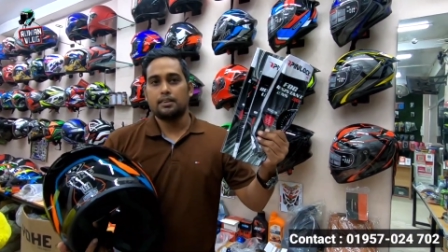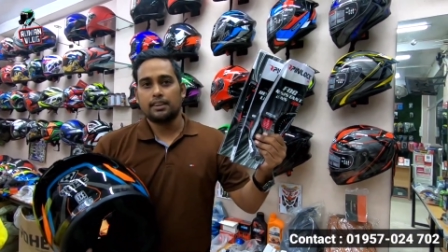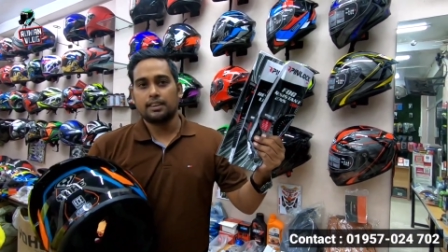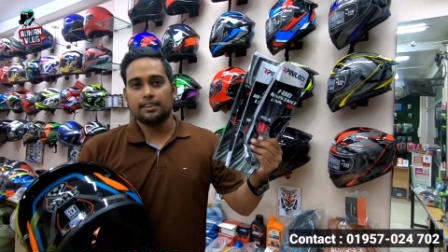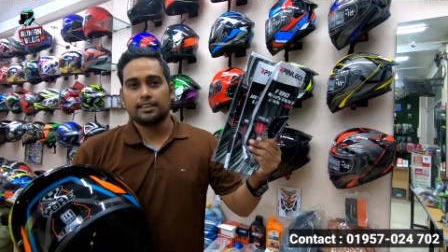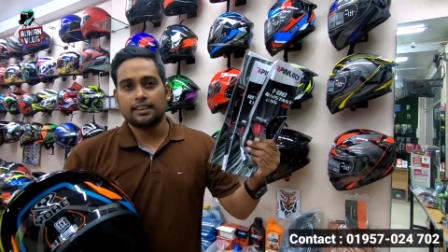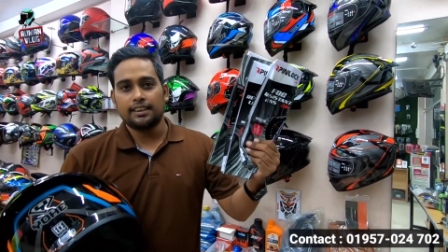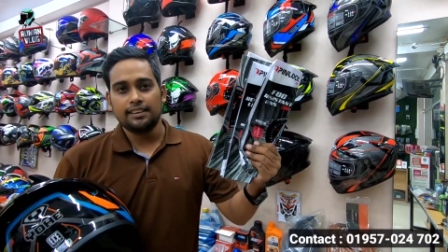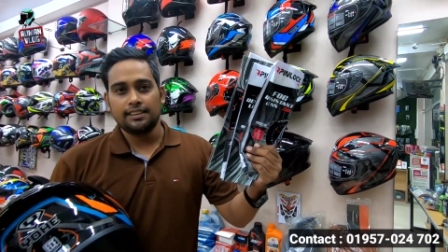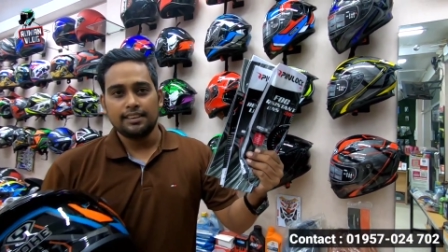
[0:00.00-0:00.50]

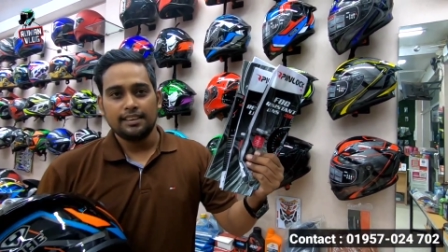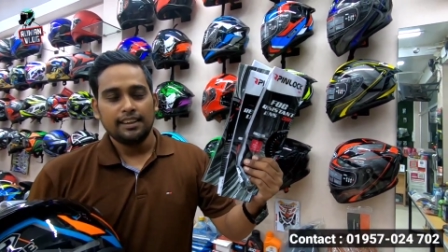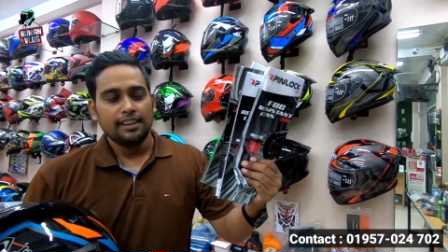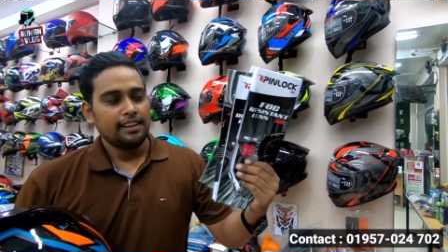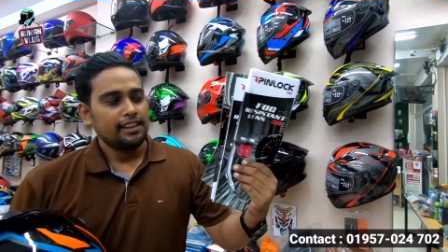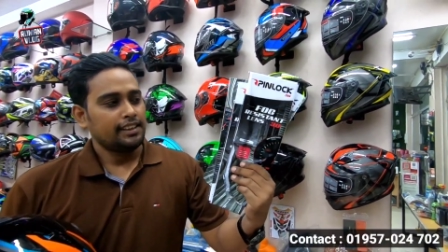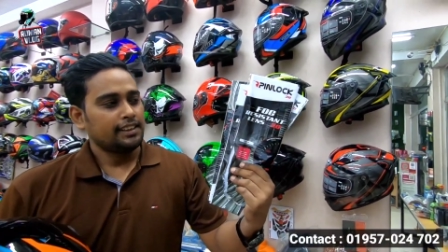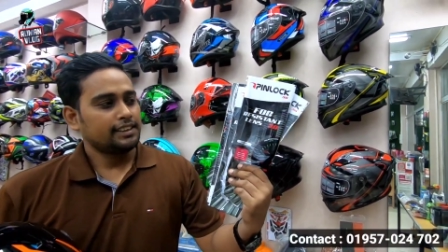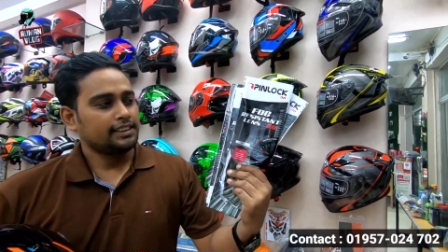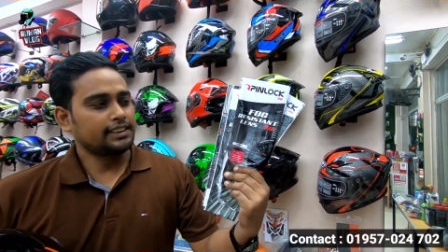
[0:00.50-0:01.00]
পাচ্ছেন
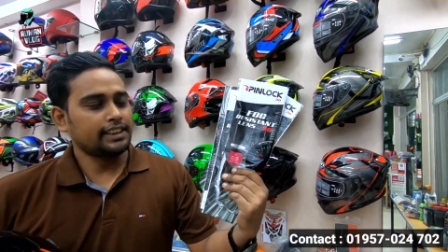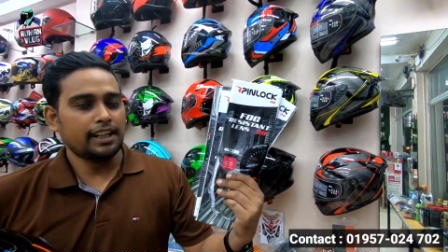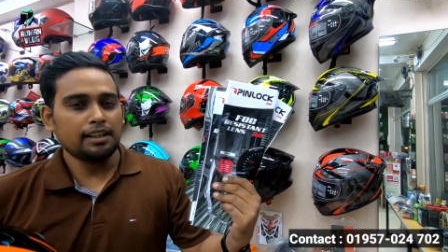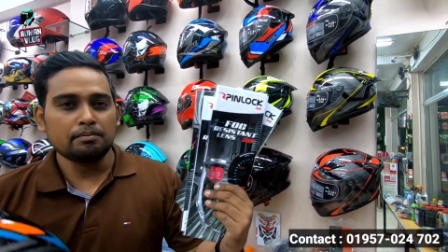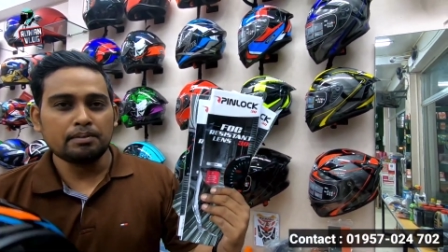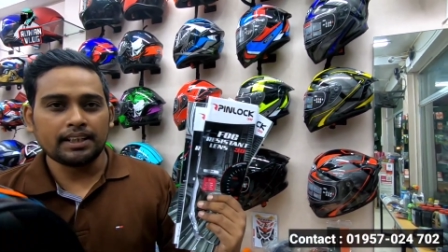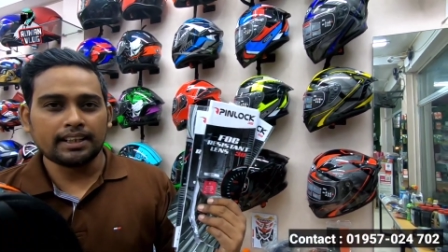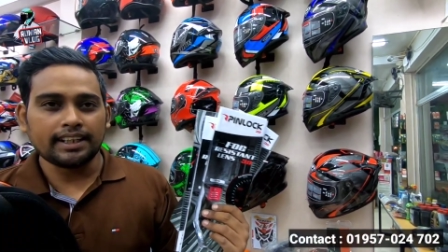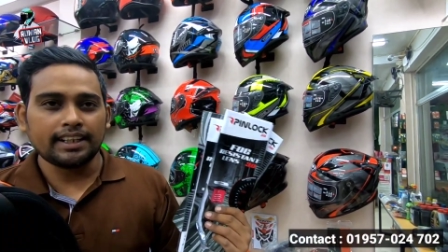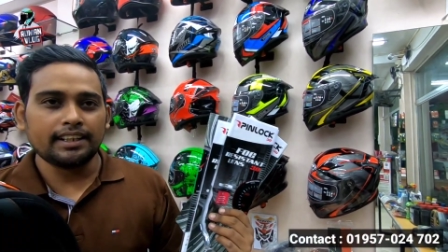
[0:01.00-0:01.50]
যে
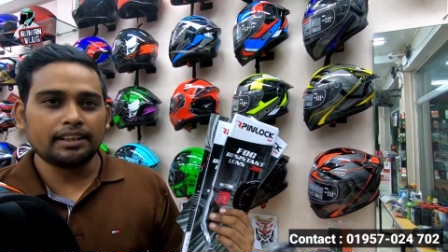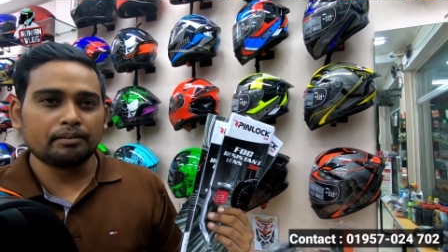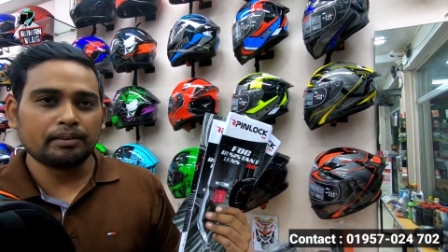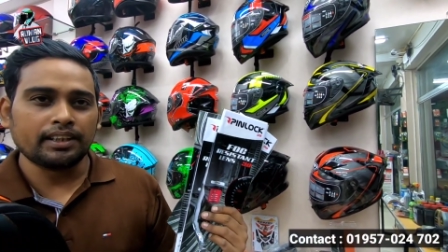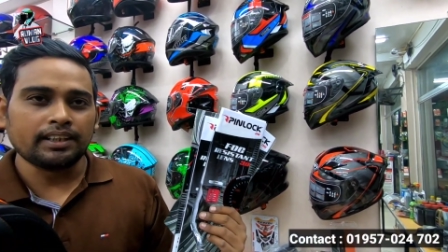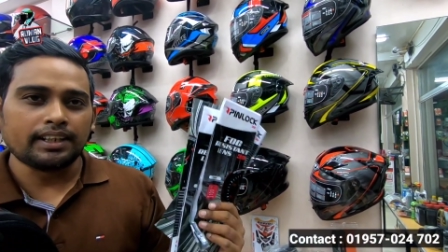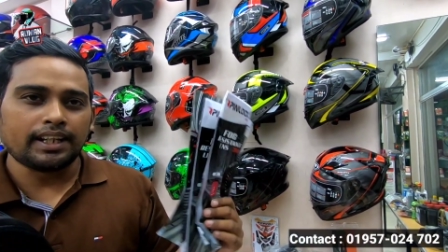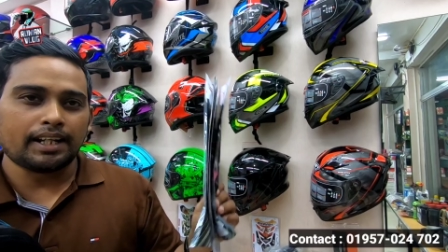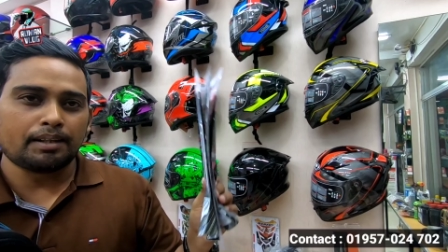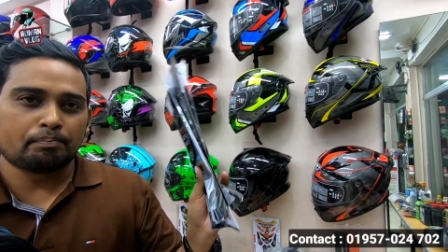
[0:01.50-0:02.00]
হেলমেটটাই নেবেন